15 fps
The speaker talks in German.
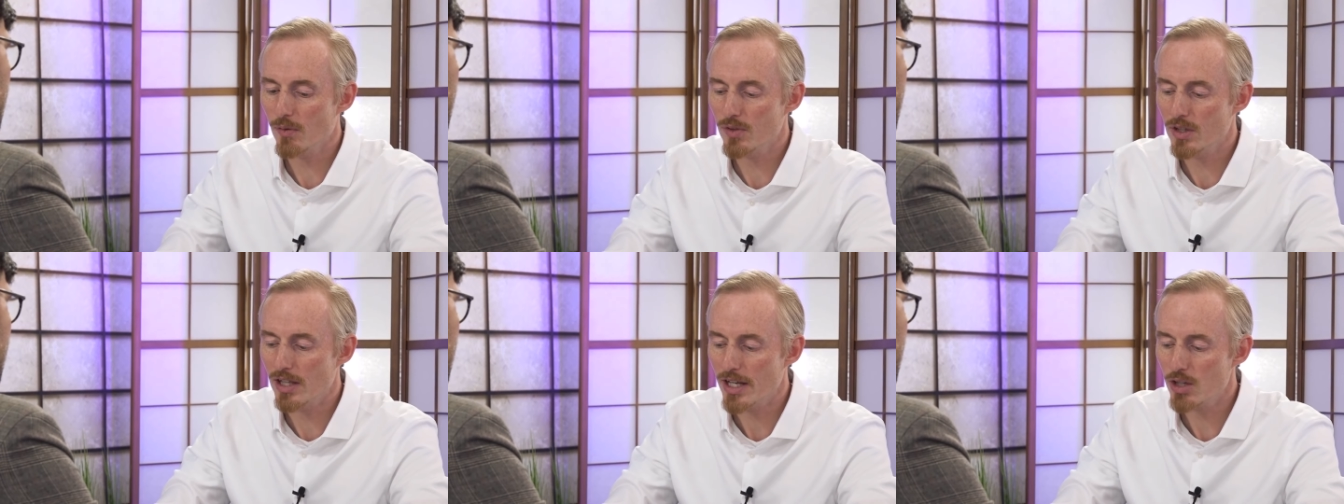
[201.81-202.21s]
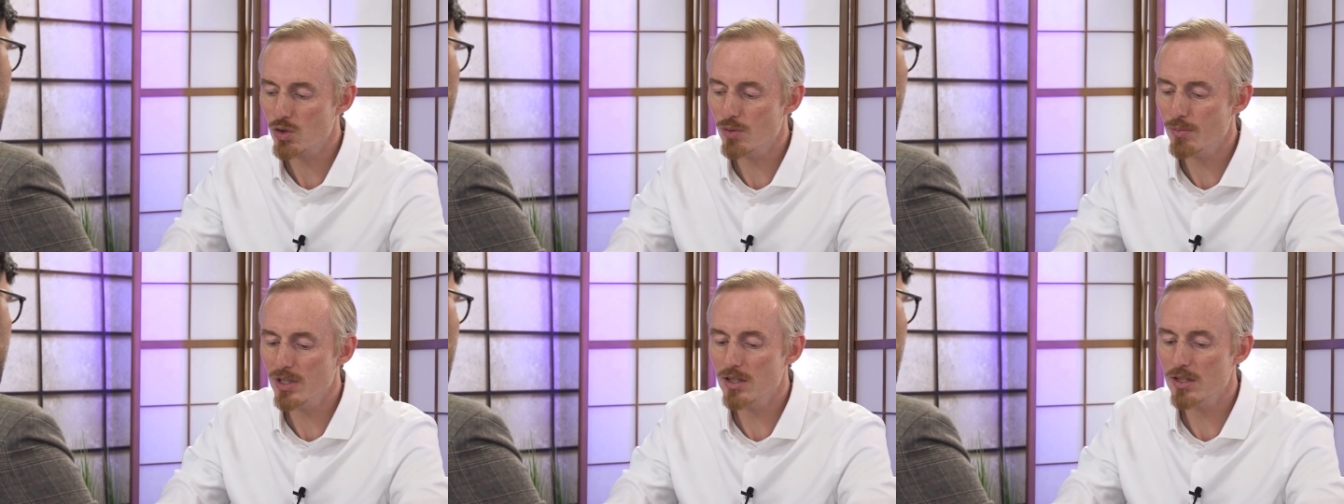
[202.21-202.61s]
auf die
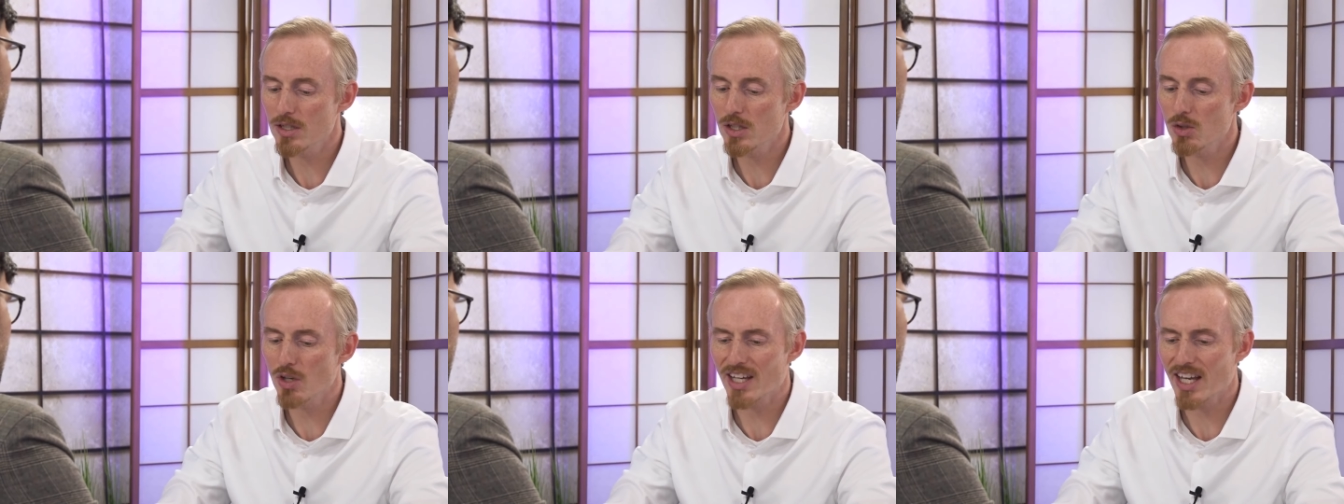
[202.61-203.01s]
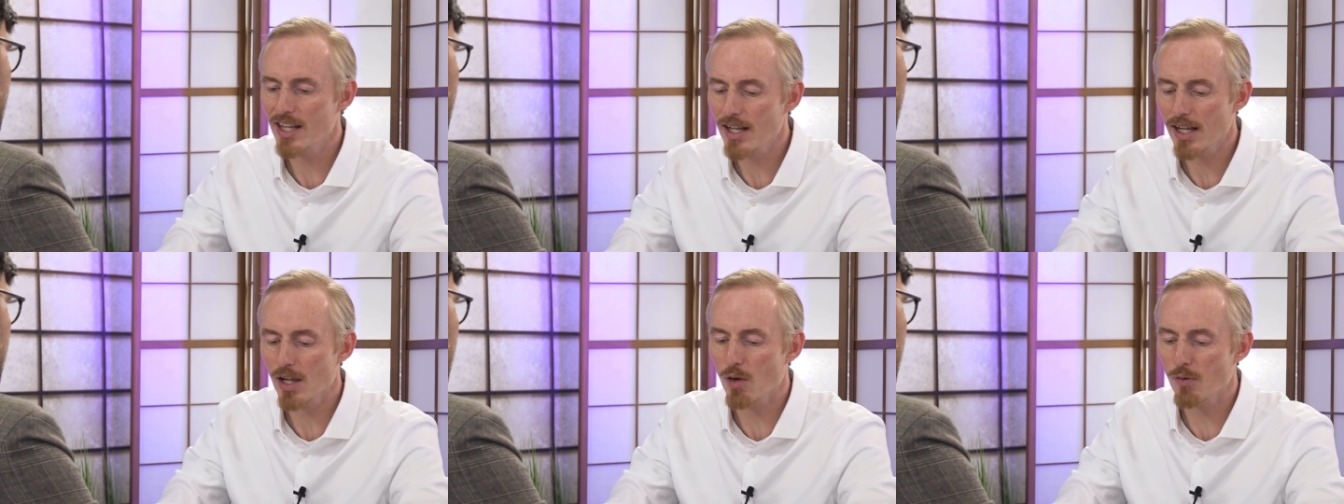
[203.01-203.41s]
Lehrschulmedizin oder
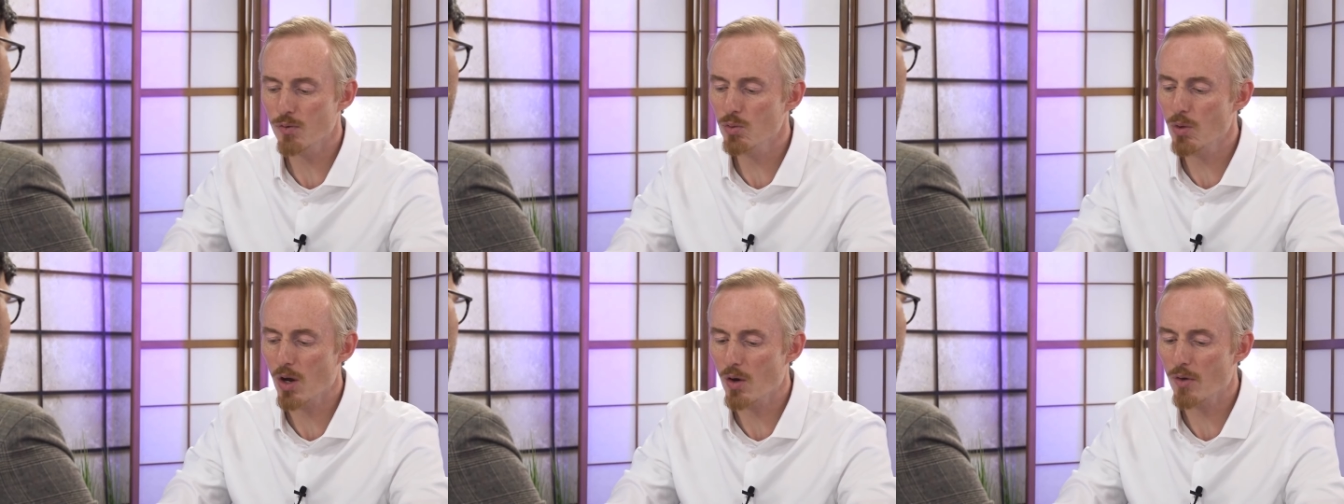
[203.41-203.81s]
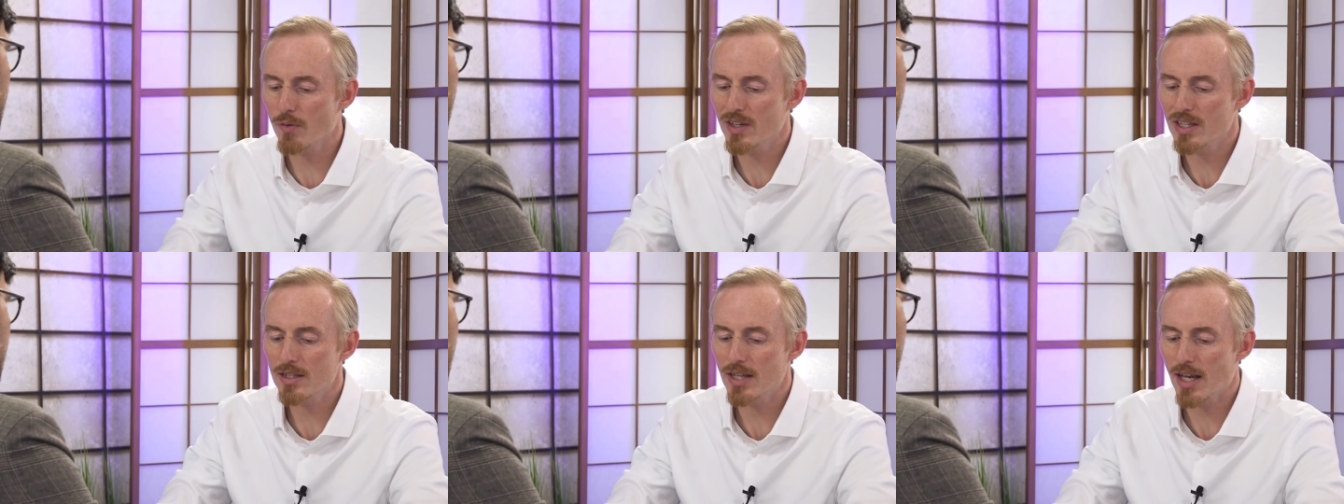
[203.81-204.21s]
generell auf über
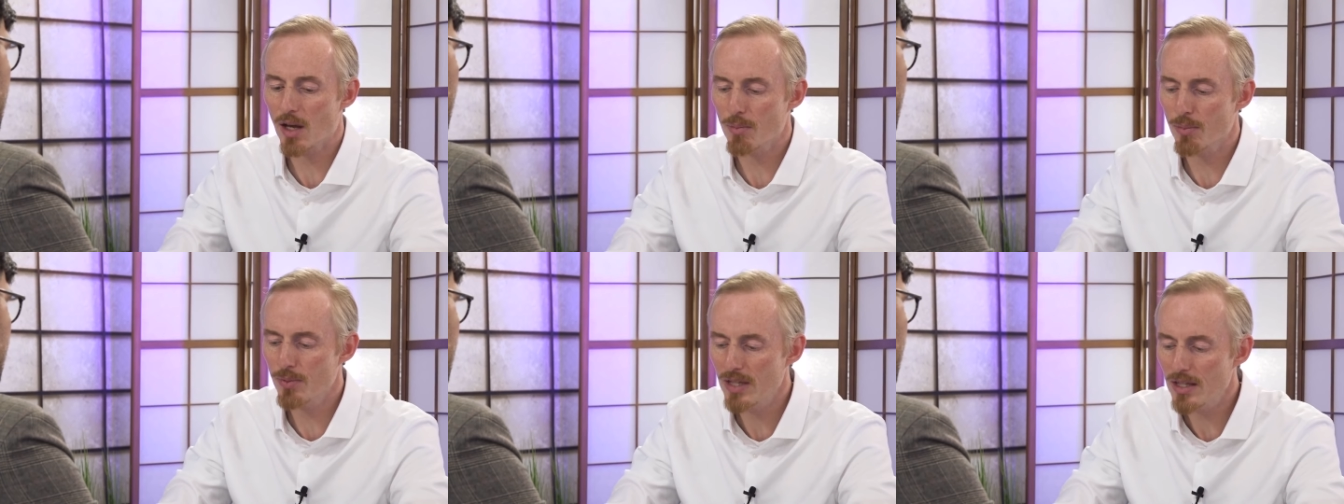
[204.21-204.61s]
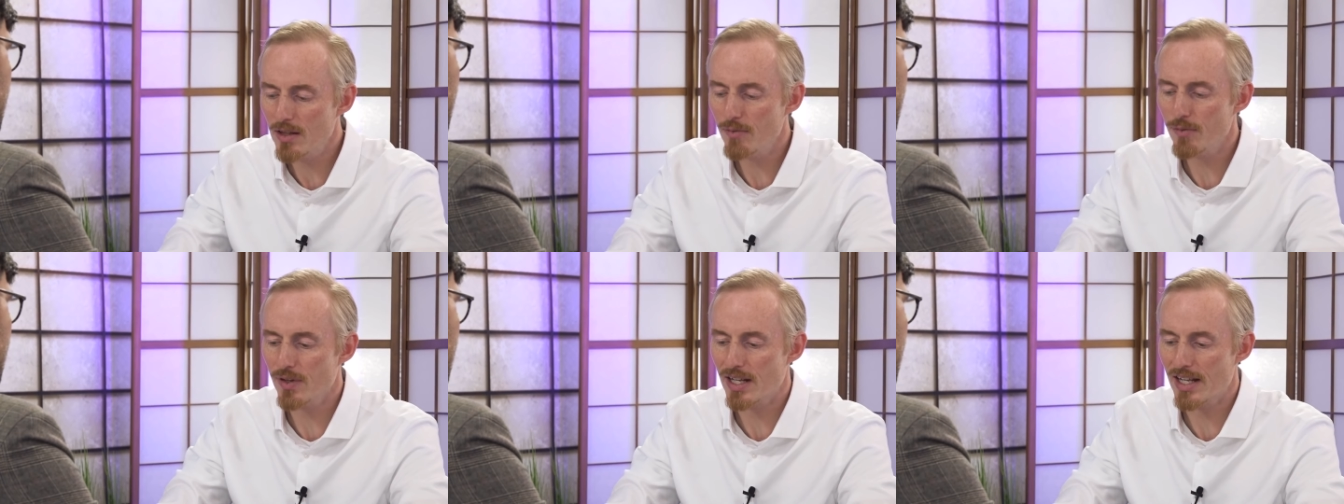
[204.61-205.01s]
irgendwelche
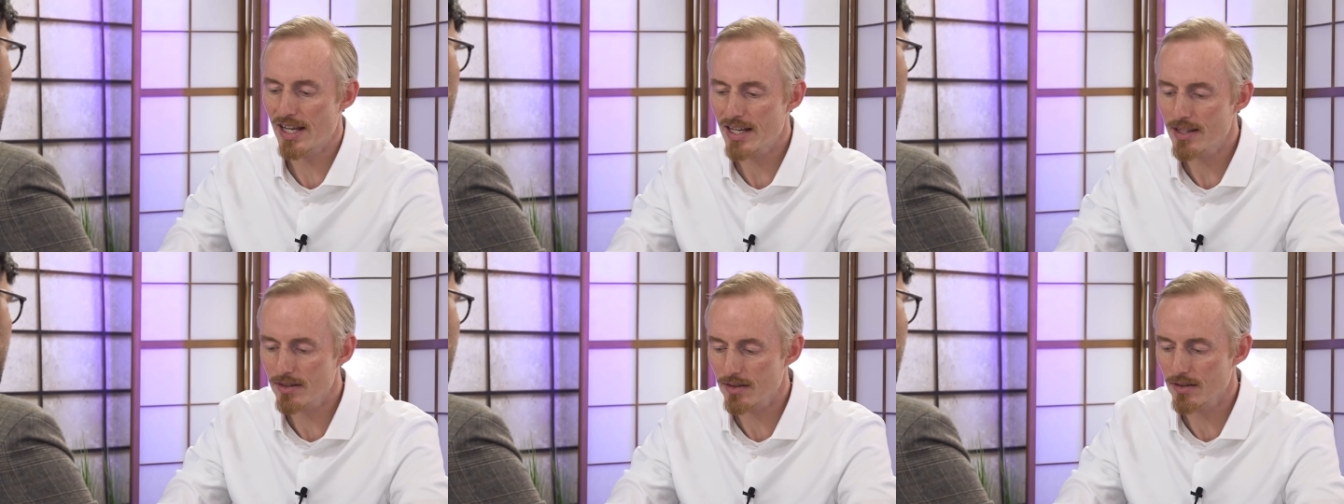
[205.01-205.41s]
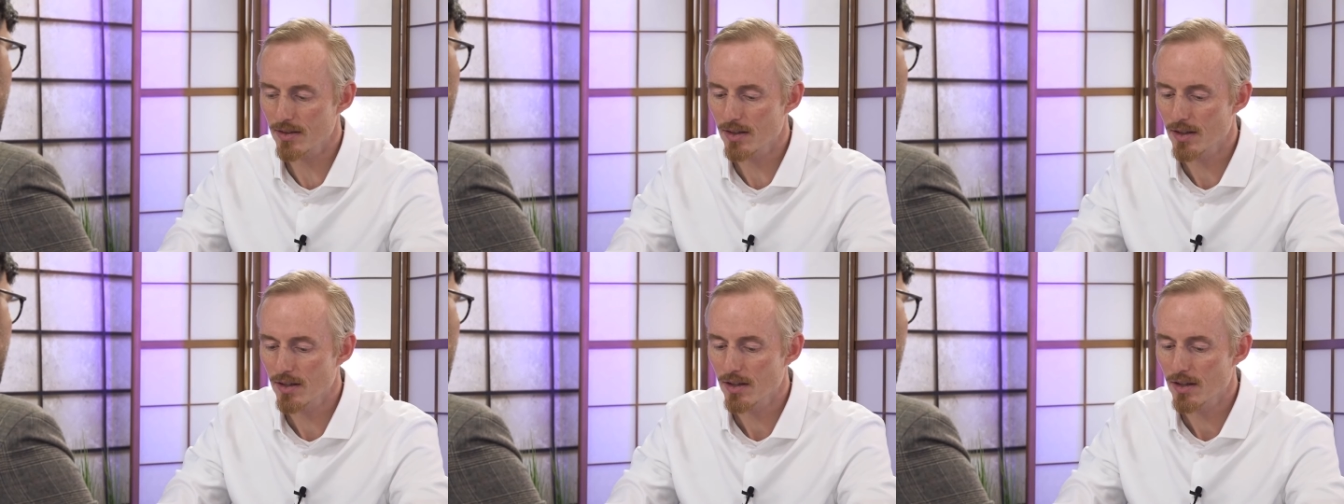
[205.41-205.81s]
Therapien verlässt